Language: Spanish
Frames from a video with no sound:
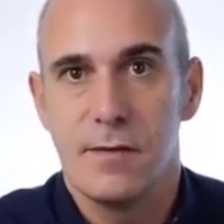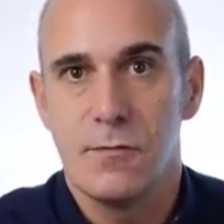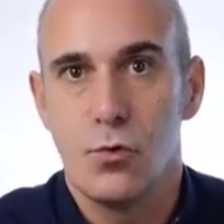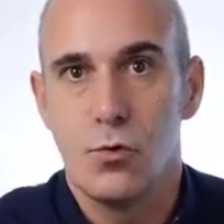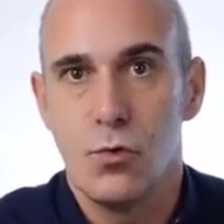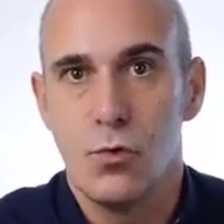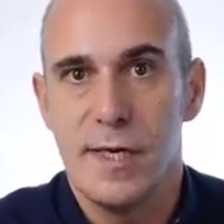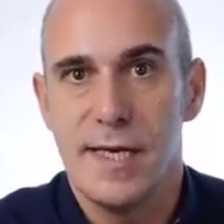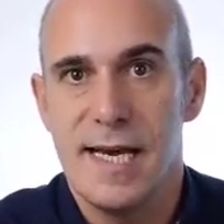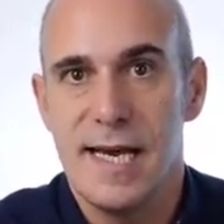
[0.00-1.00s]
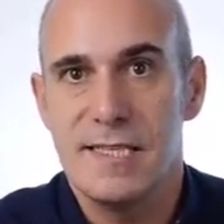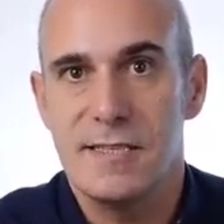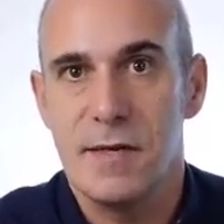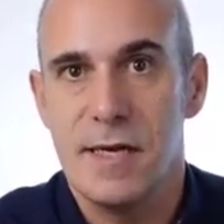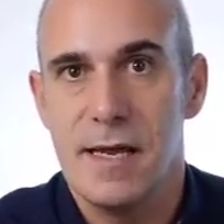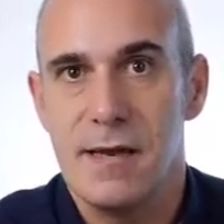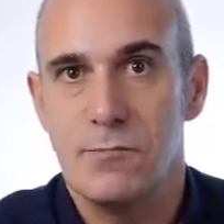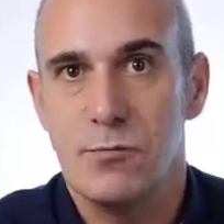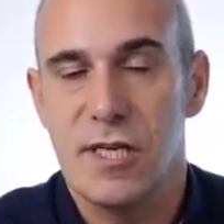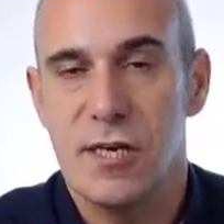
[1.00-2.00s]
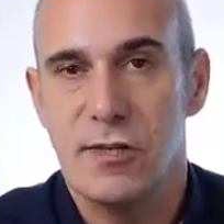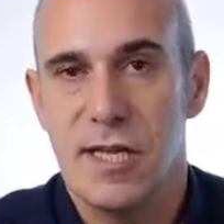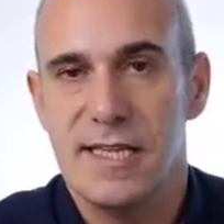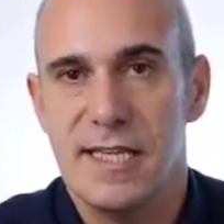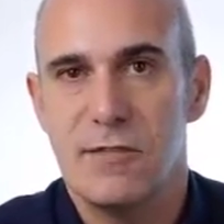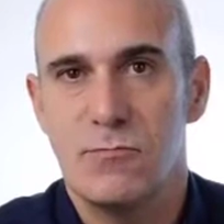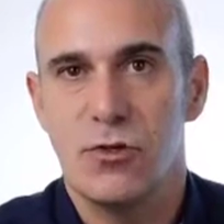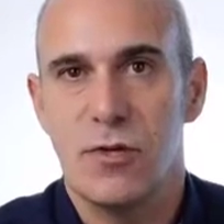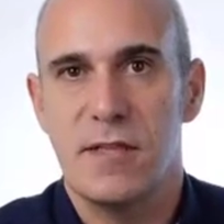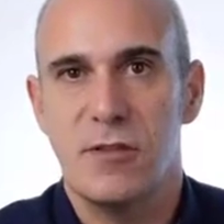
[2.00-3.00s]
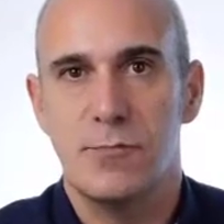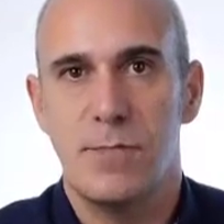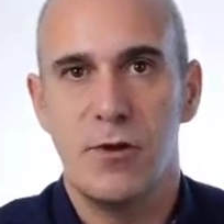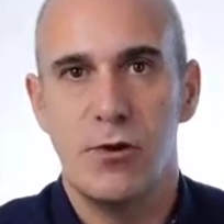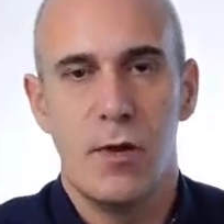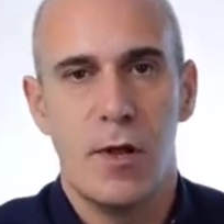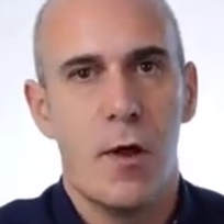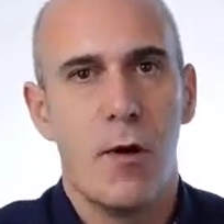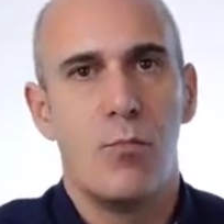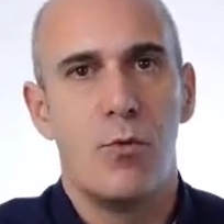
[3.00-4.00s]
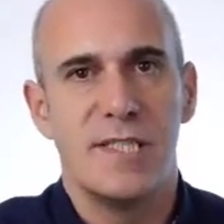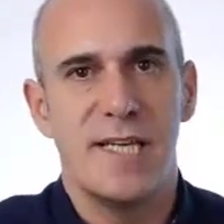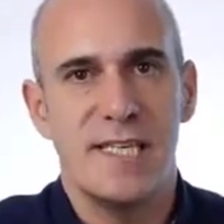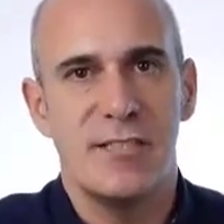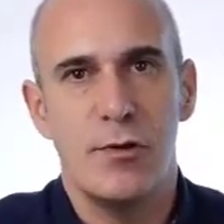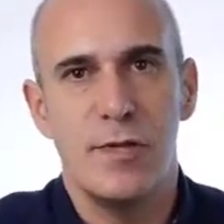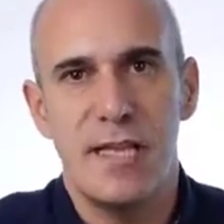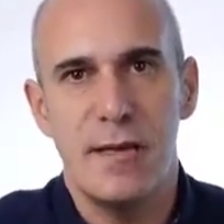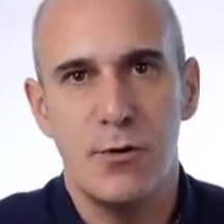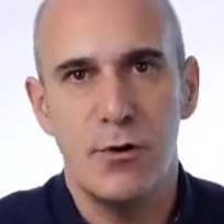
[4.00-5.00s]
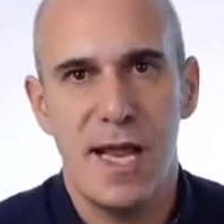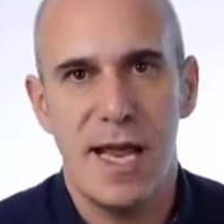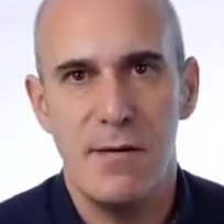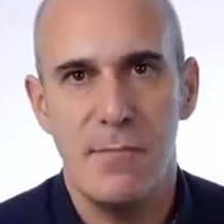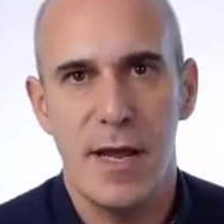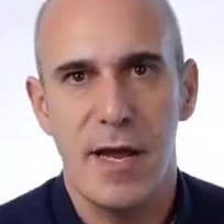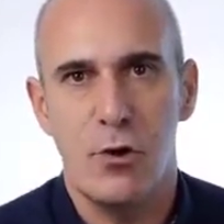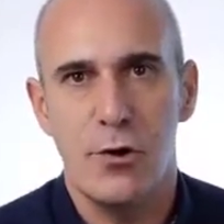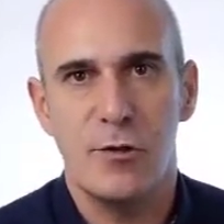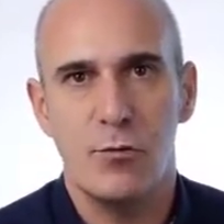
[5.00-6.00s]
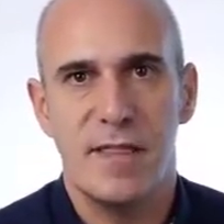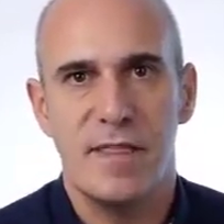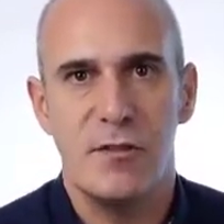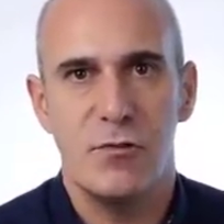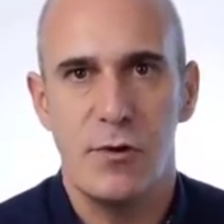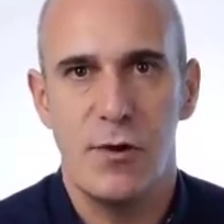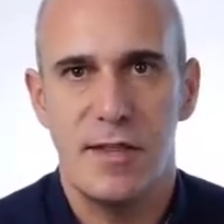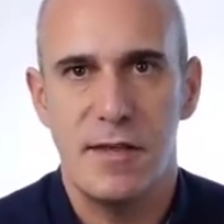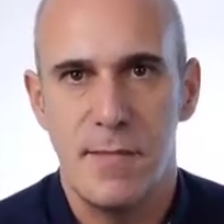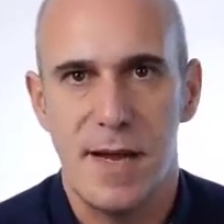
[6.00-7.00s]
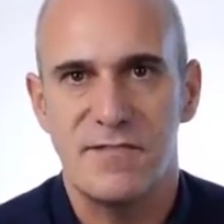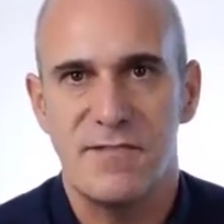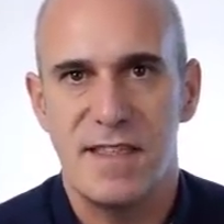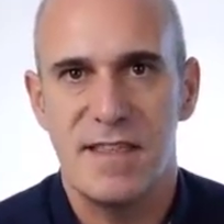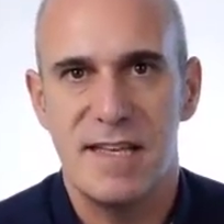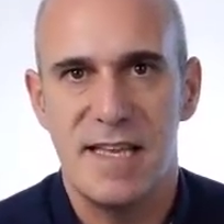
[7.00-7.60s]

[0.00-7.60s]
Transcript: tu, inglés, eh, pues se nota que tienes mucho acento español, pues esto en tiempo real mejora tu acento y lo hace más fácil de